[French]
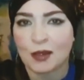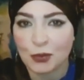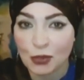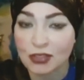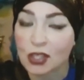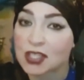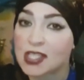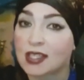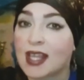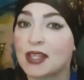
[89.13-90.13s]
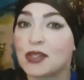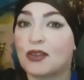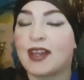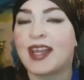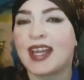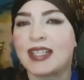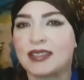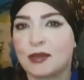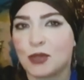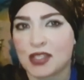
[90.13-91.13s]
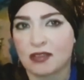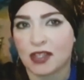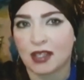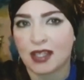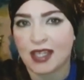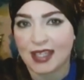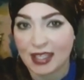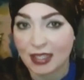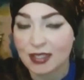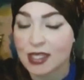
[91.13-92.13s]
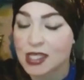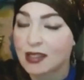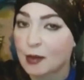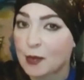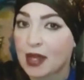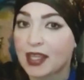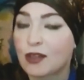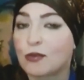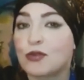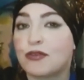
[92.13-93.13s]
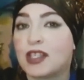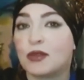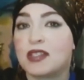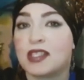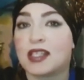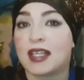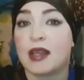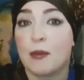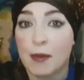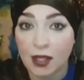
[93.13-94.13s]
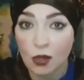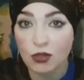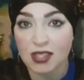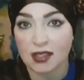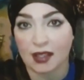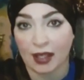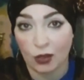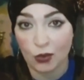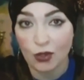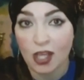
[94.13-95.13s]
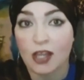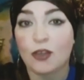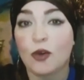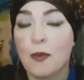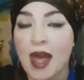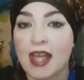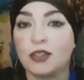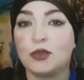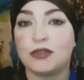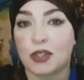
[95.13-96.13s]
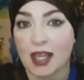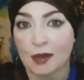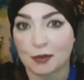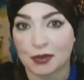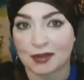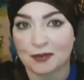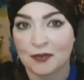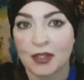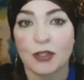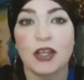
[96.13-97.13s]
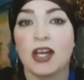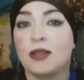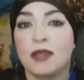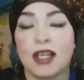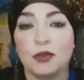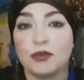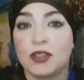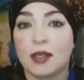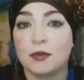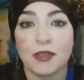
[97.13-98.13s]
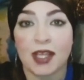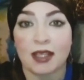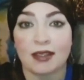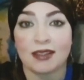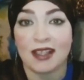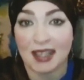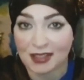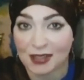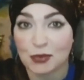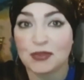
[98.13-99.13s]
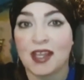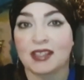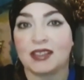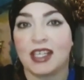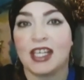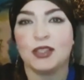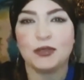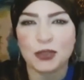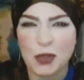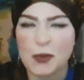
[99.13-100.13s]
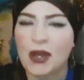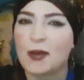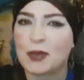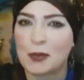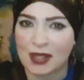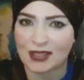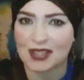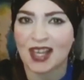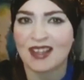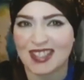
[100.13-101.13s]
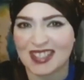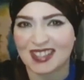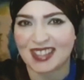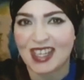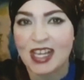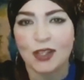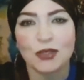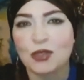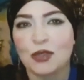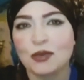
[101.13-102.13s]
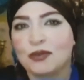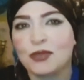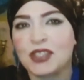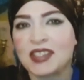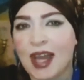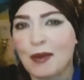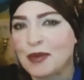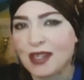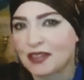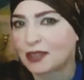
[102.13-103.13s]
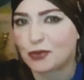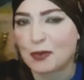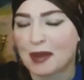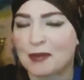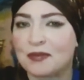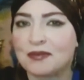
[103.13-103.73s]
pour sortir gagnant et rester motivé, il s'agit d'un pari comme je viens de signaler, mais considérez-le comme un nouveau cap comme un nouveau cap vers la découverte de votre propre personnalité. Lorsque vous êtes ami avec vous-même,